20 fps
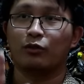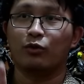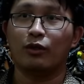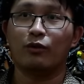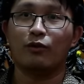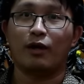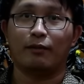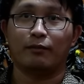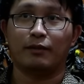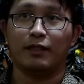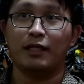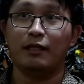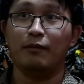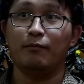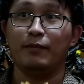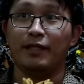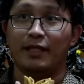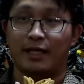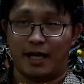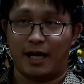ด้วยความที่
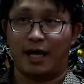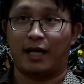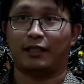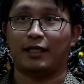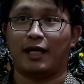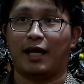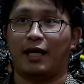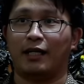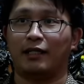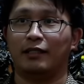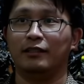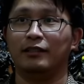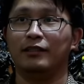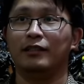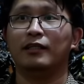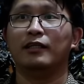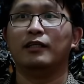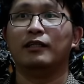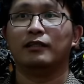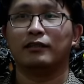มีอาถรรพ์
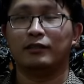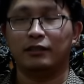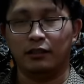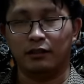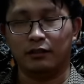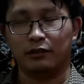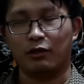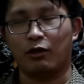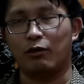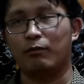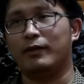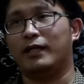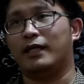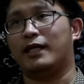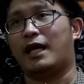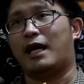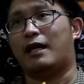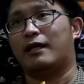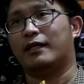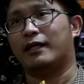จึงต้องมี
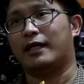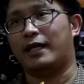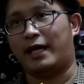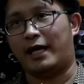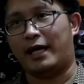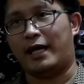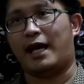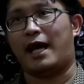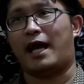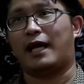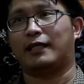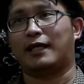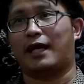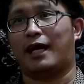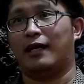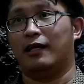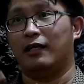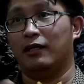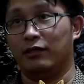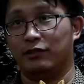การแก้อาถ
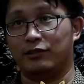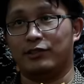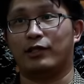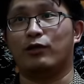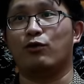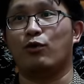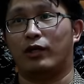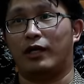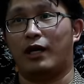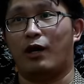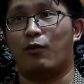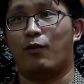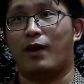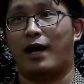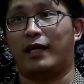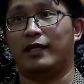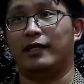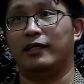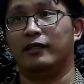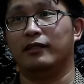รรพ์หรือสะกดเอา
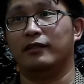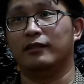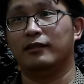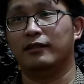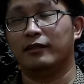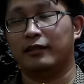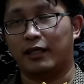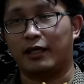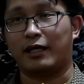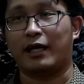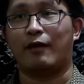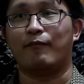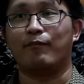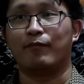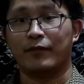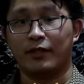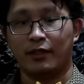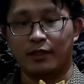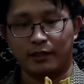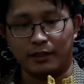ไว้นะครับ
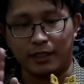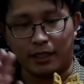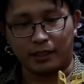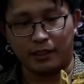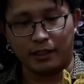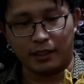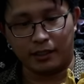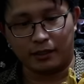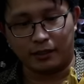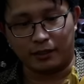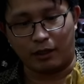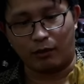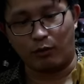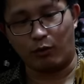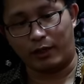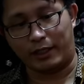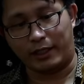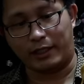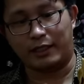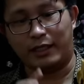อย่างคือเขา
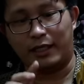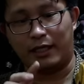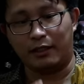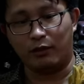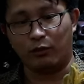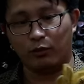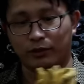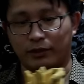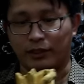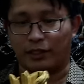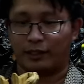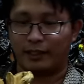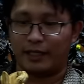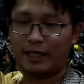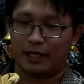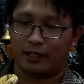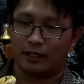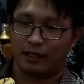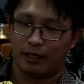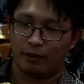ลงกันในที่ให้ดูสัง
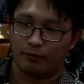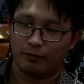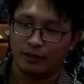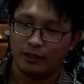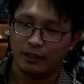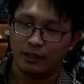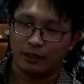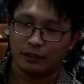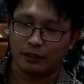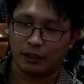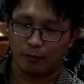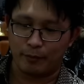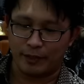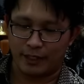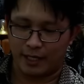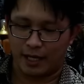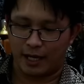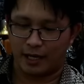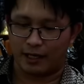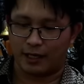เกตนะครับ จะ
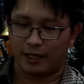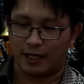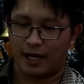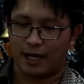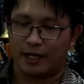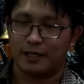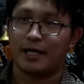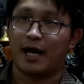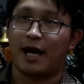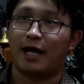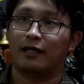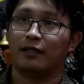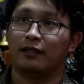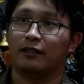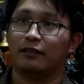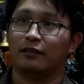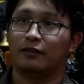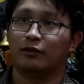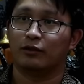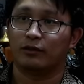มีอักขระยัน
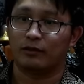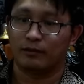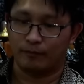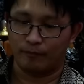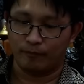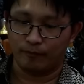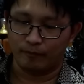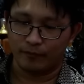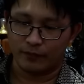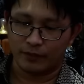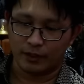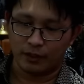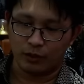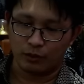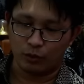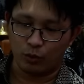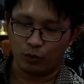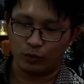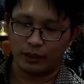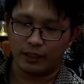ครับ
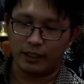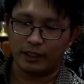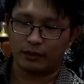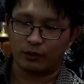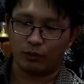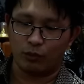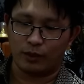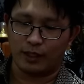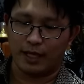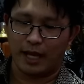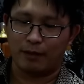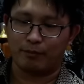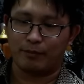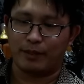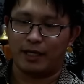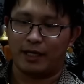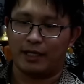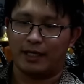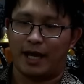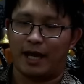ทุกกิ่งทุกก้าน
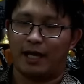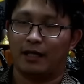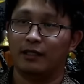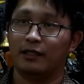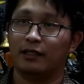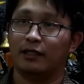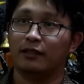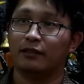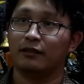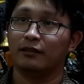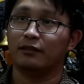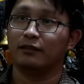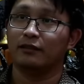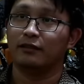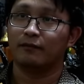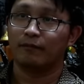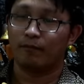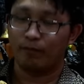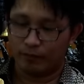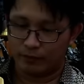เป็นระยะเลยค
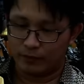รับ